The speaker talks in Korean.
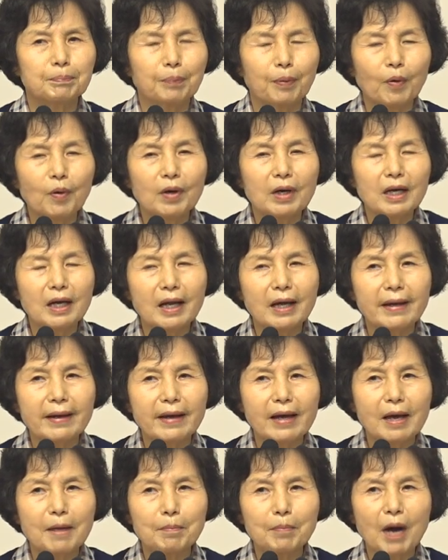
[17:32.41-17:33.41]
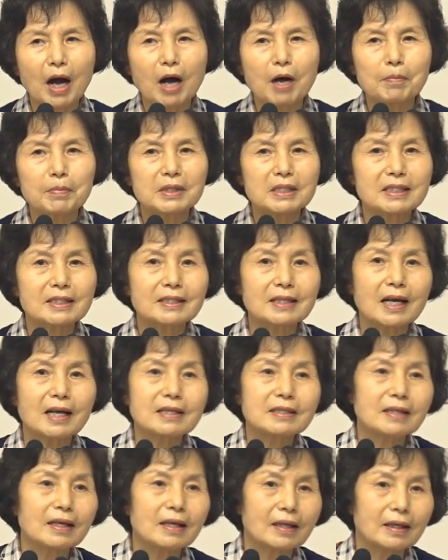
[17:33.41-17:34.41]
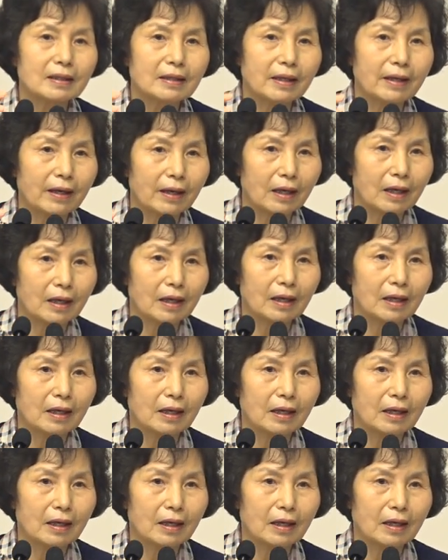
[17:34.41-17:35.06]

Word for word: 본래의 마음을 찾아야 돼.